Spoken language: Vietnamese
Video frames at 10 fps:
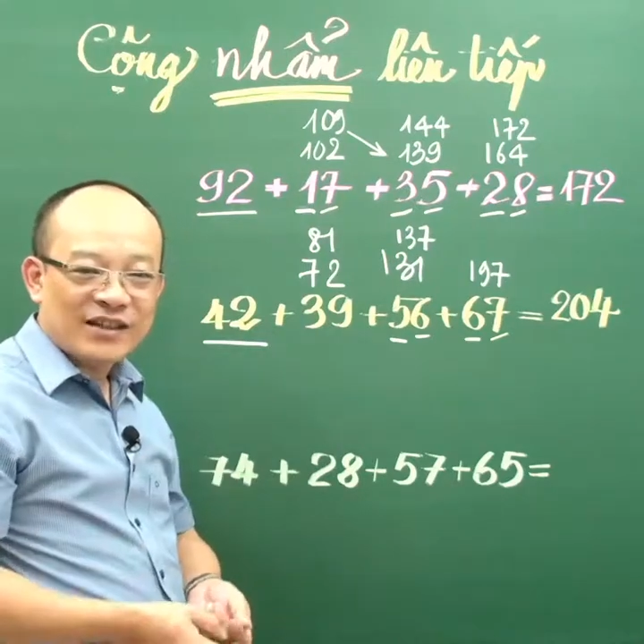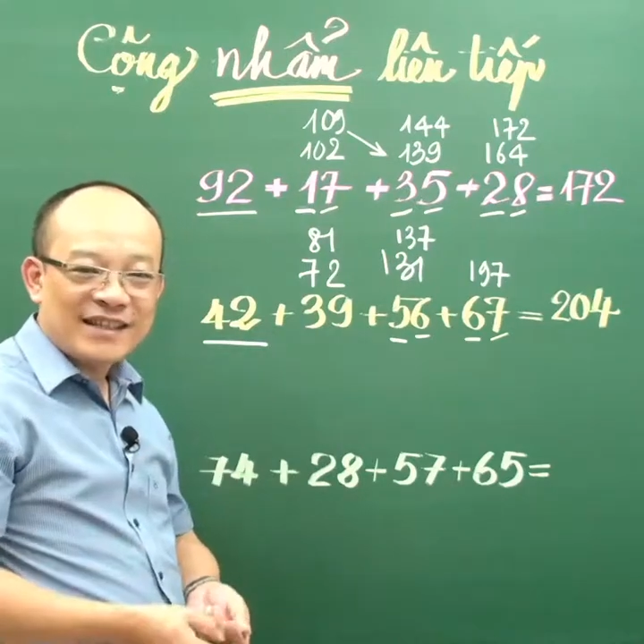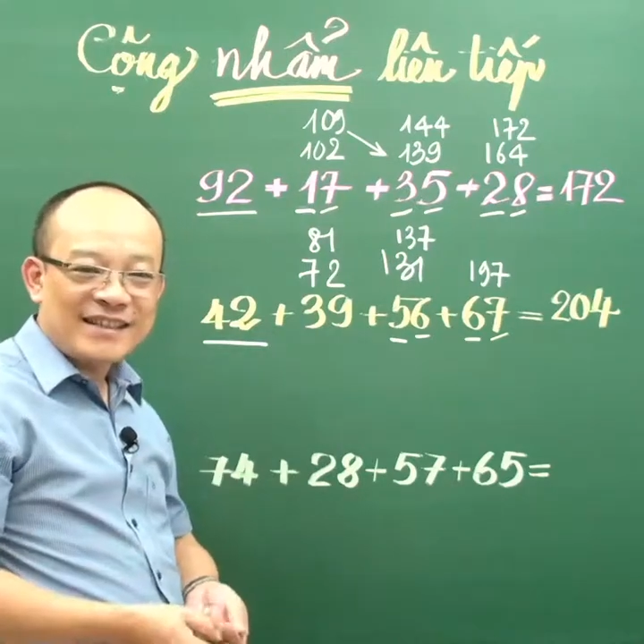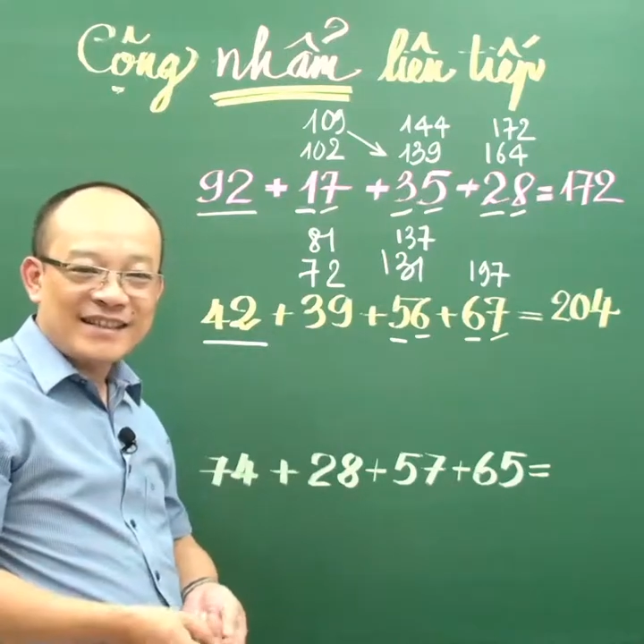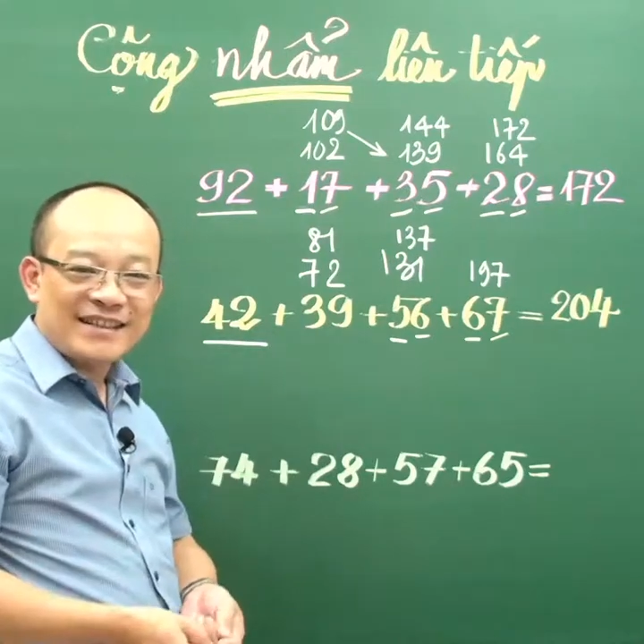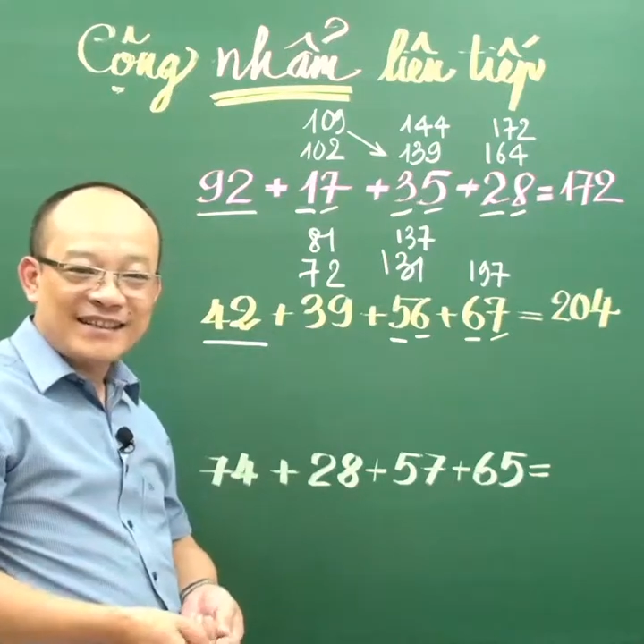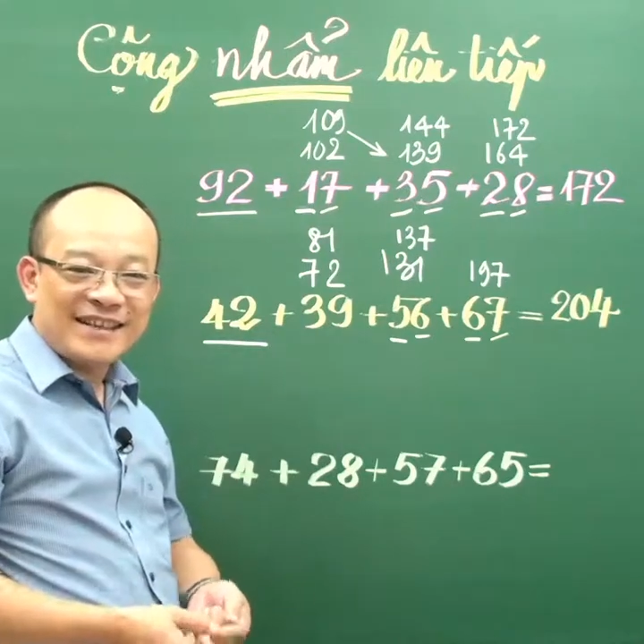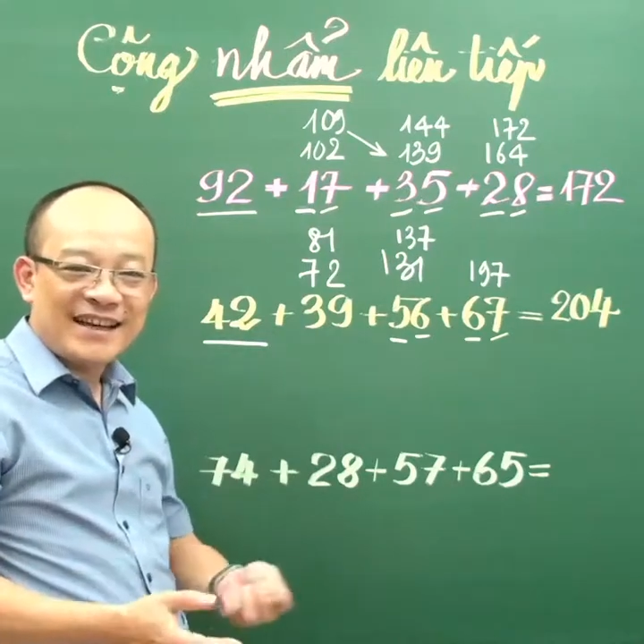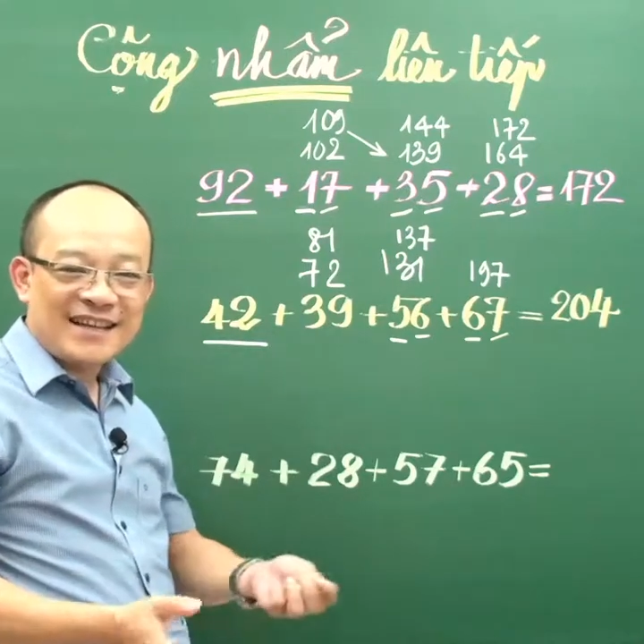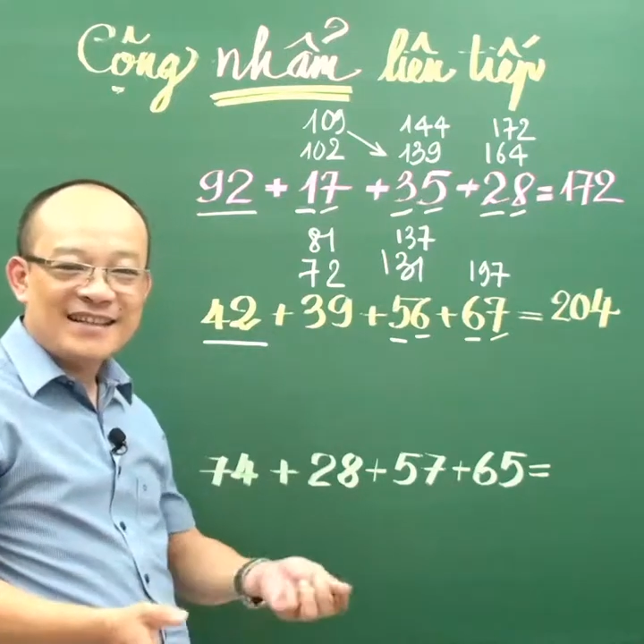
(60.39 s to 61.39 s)
giá trị,
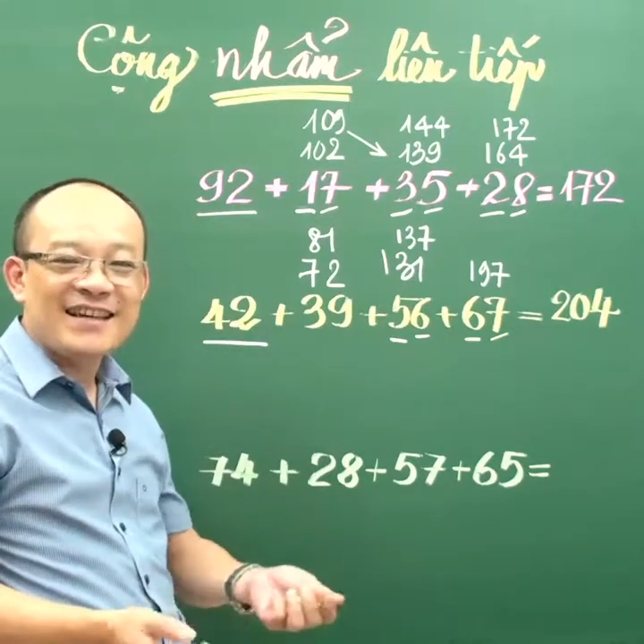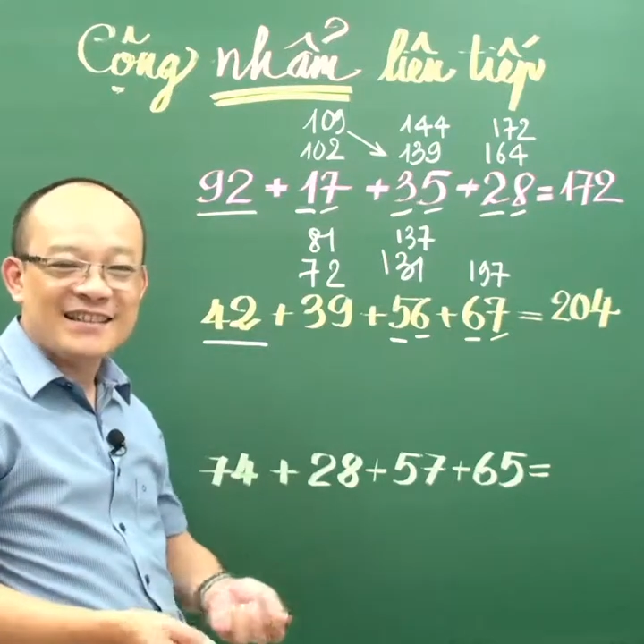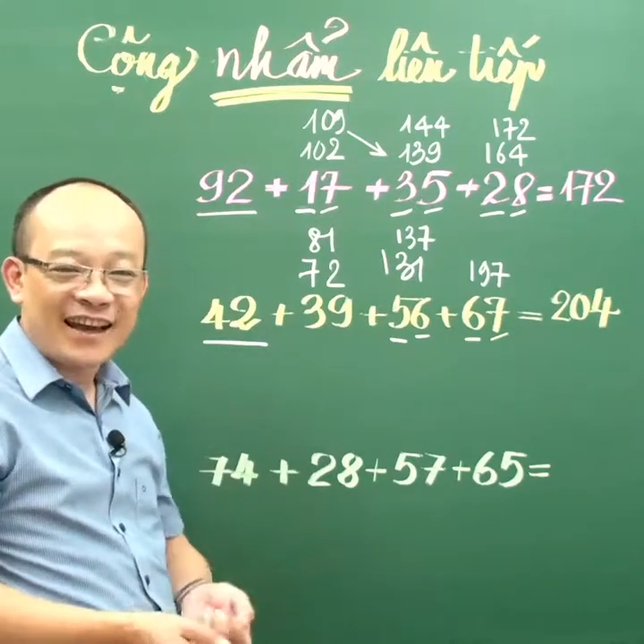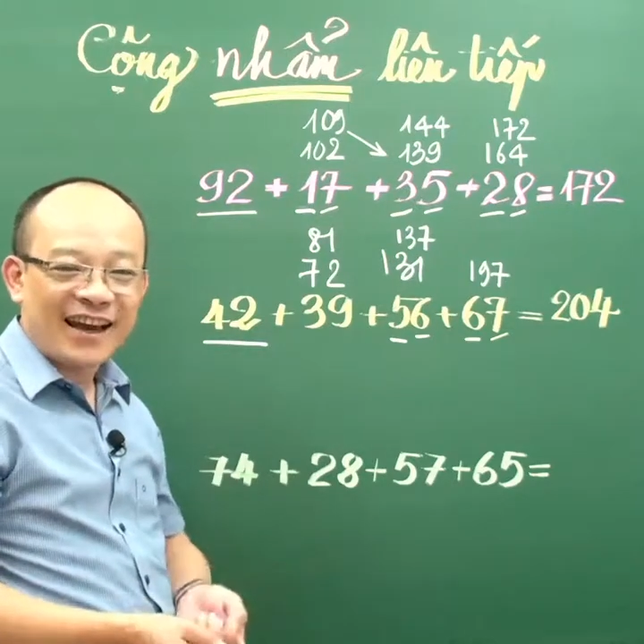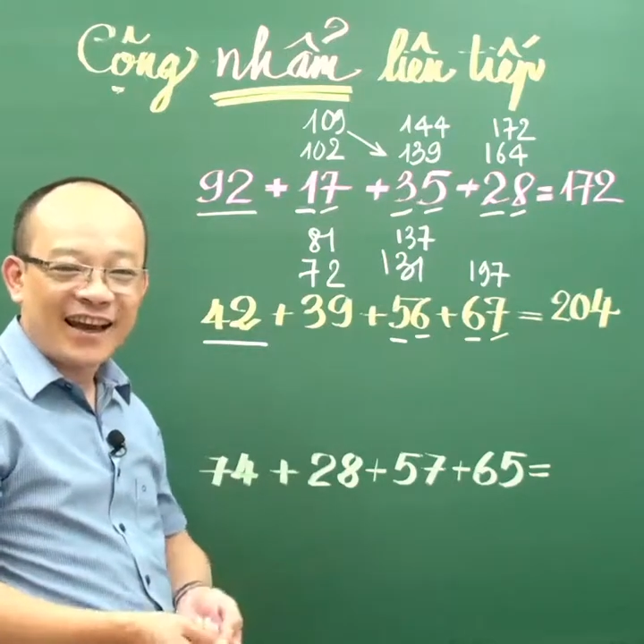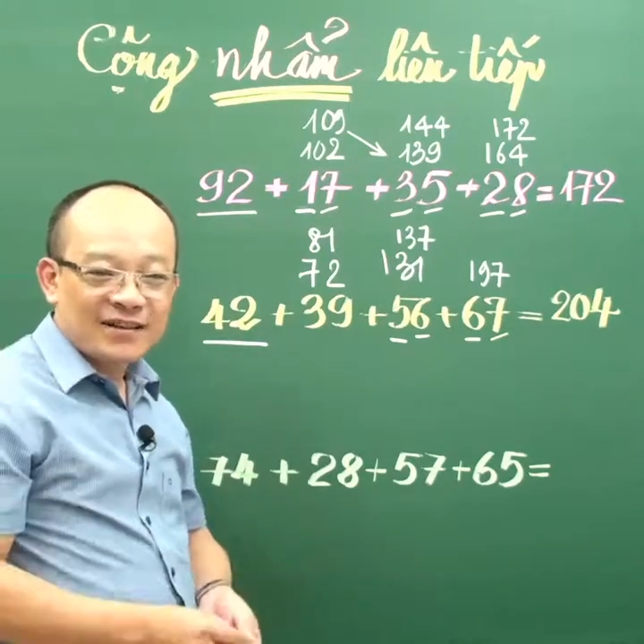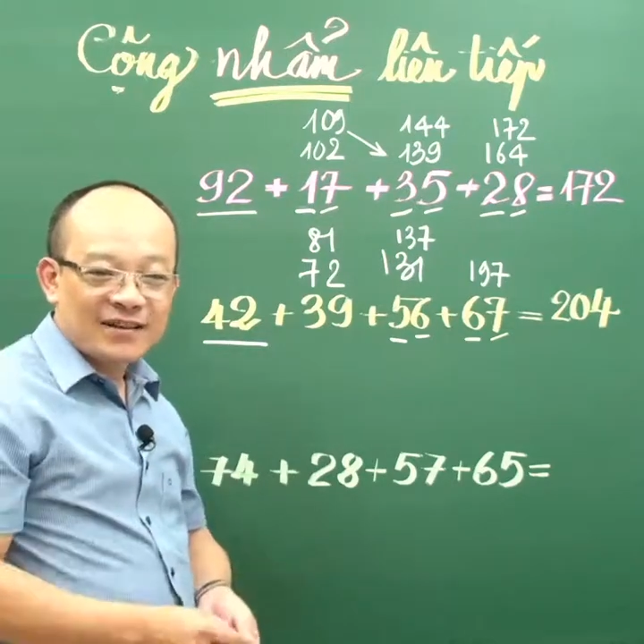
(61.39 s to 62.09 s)
xin hãy chia sẻ.